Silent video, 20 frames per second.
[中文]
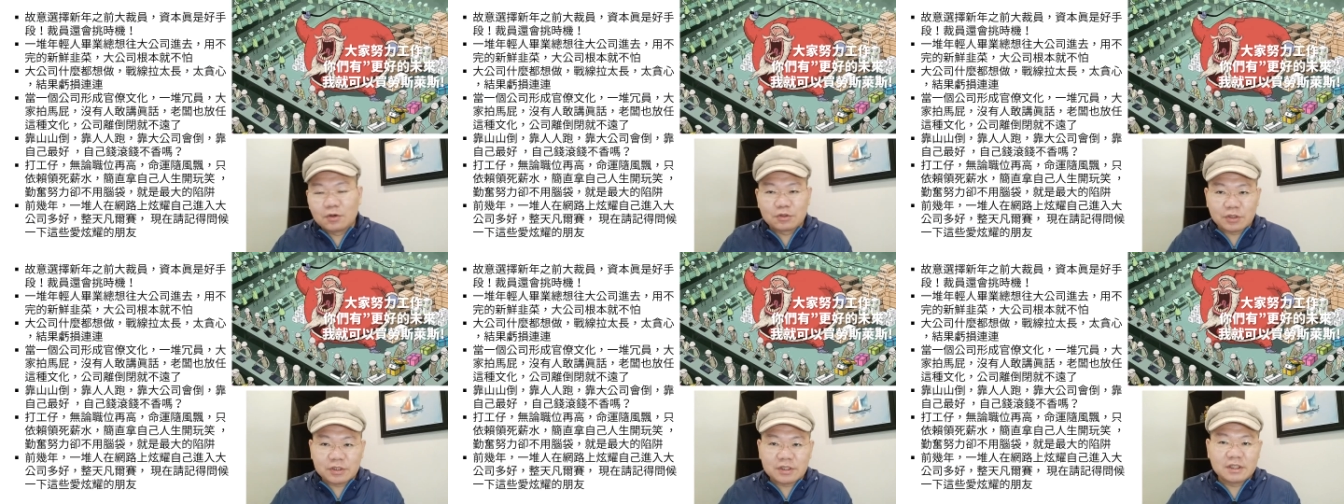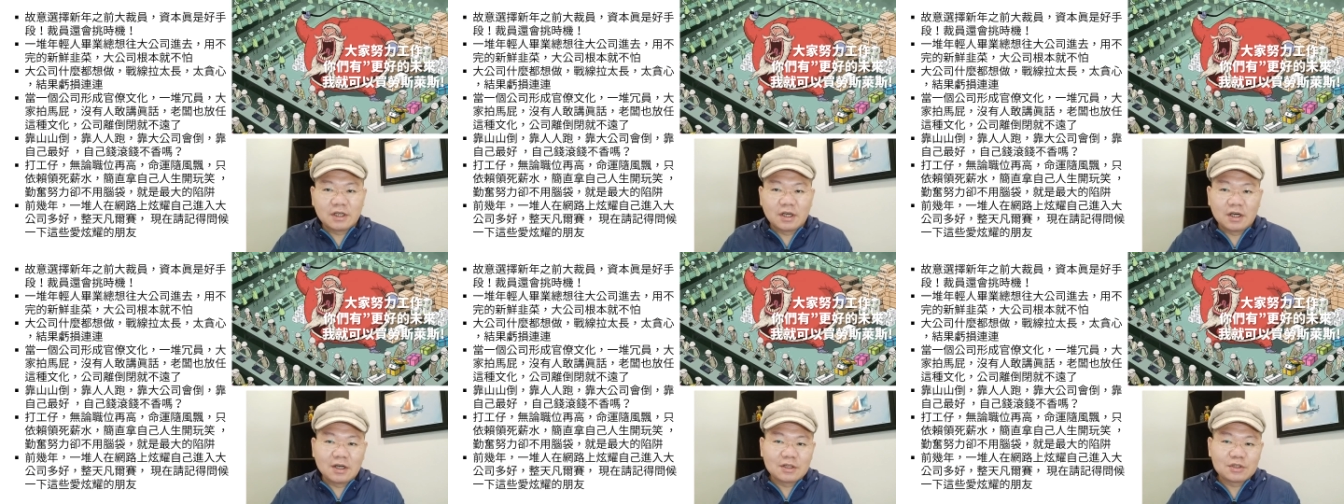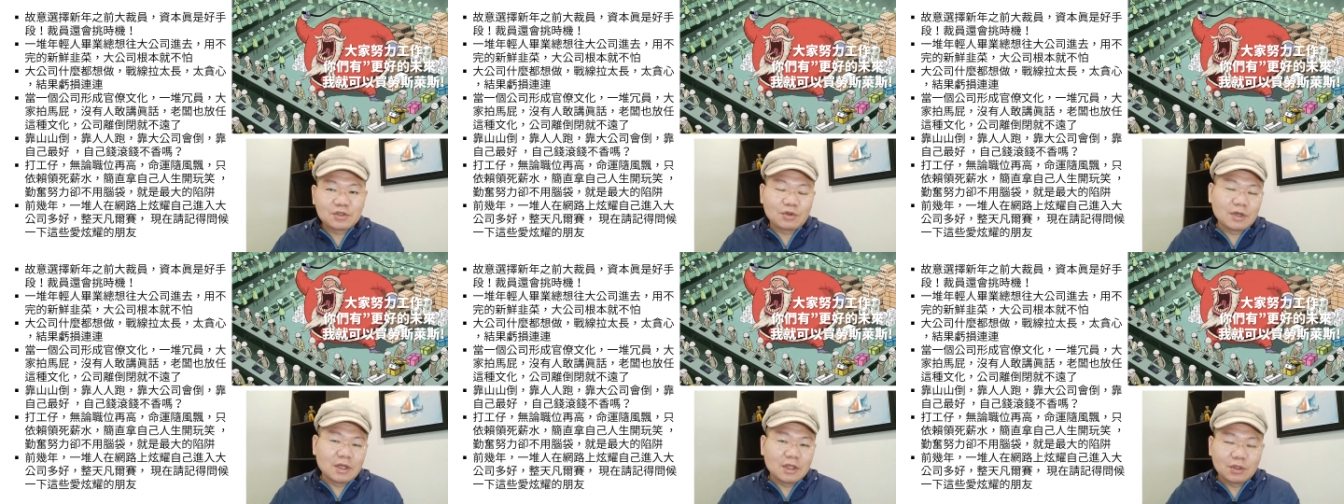我最近哦，
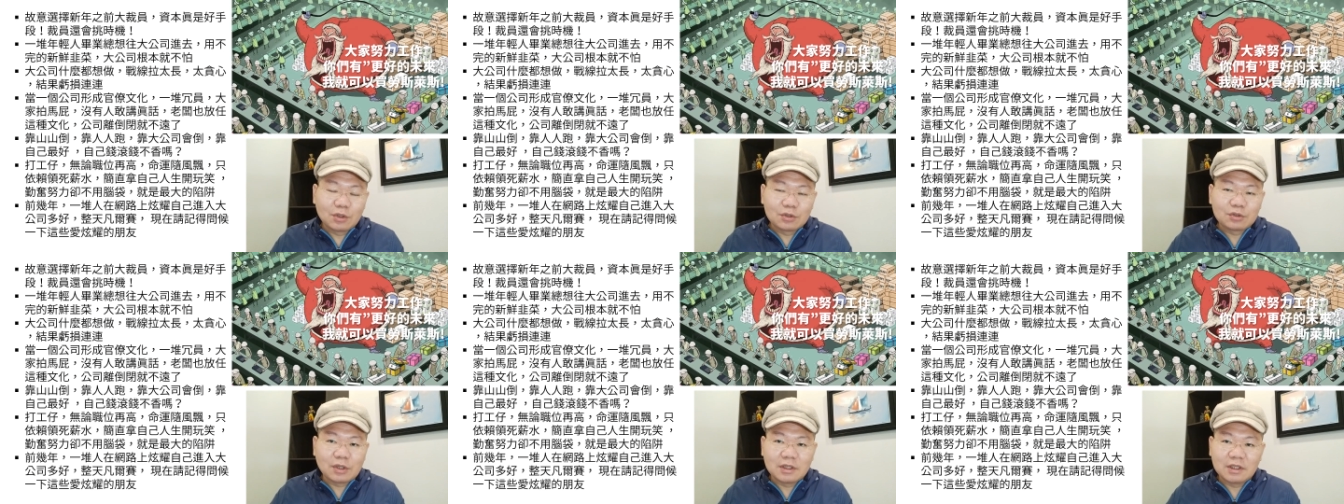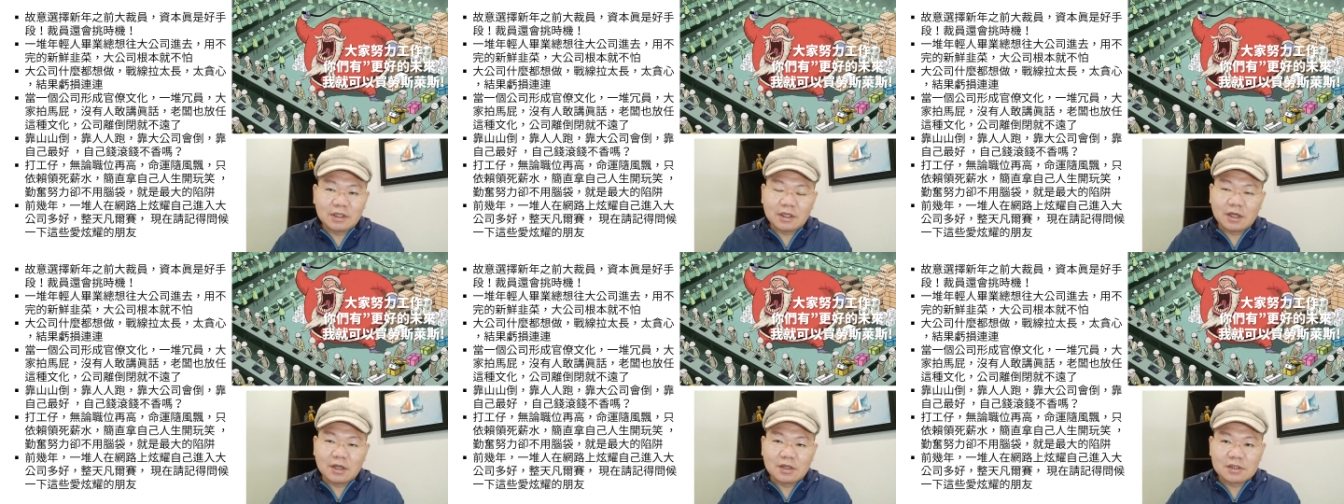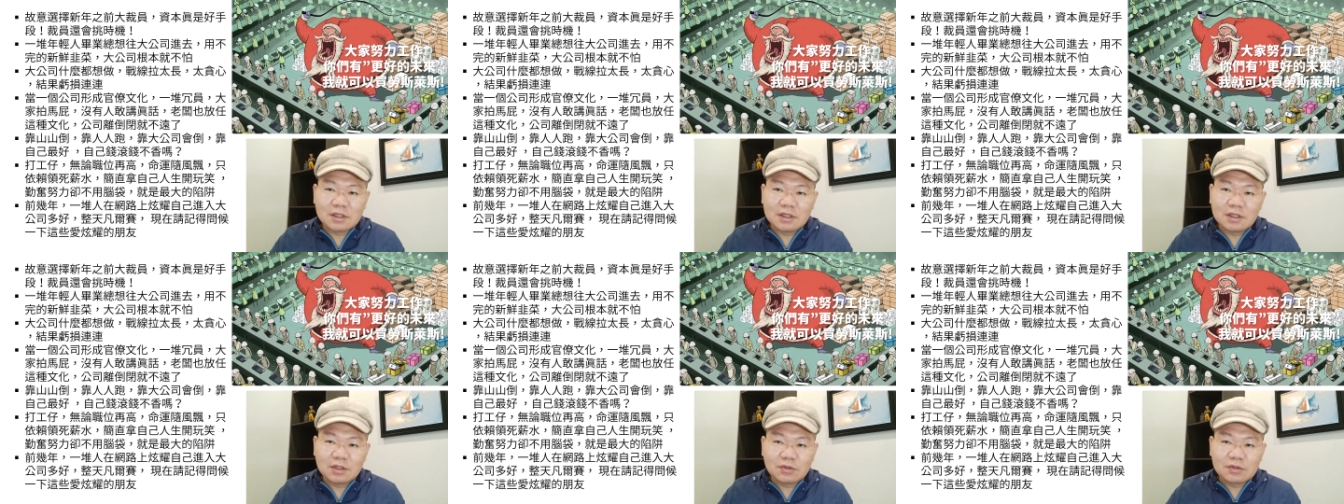做了很多专题啊，
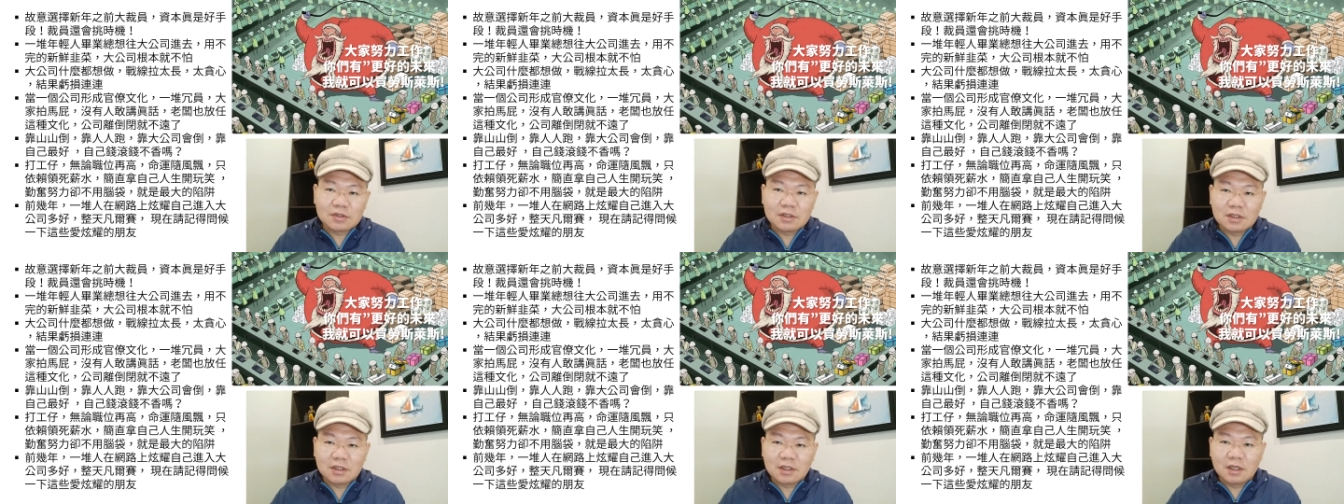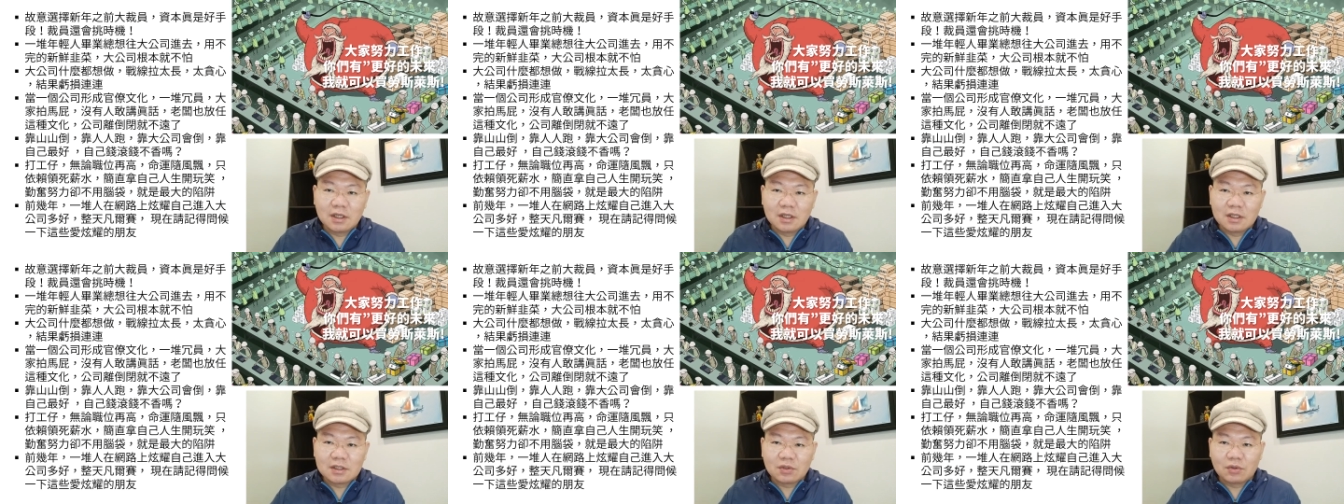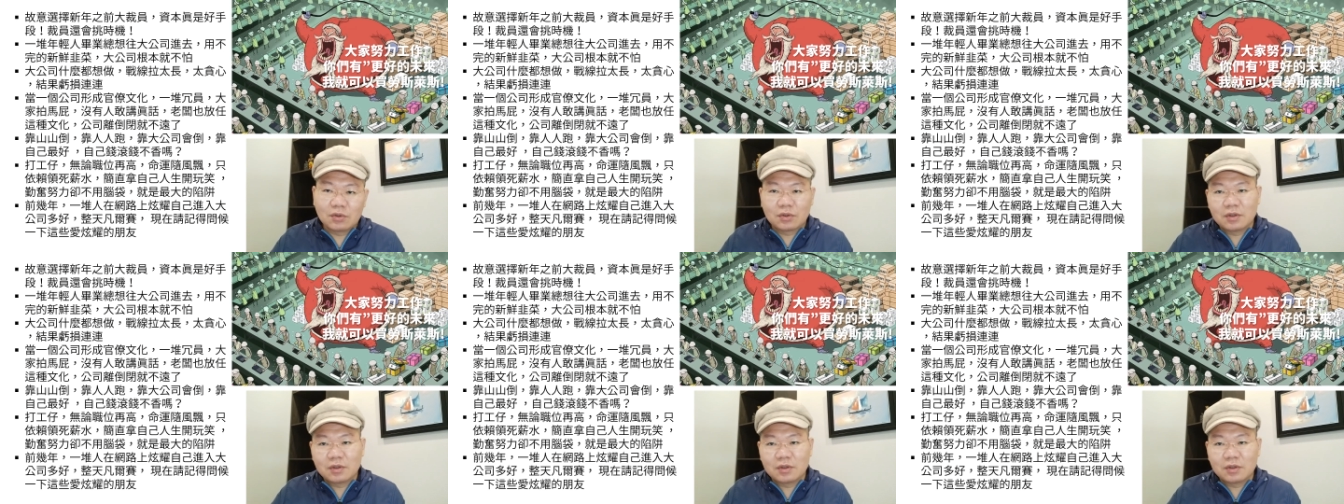真的都是跟中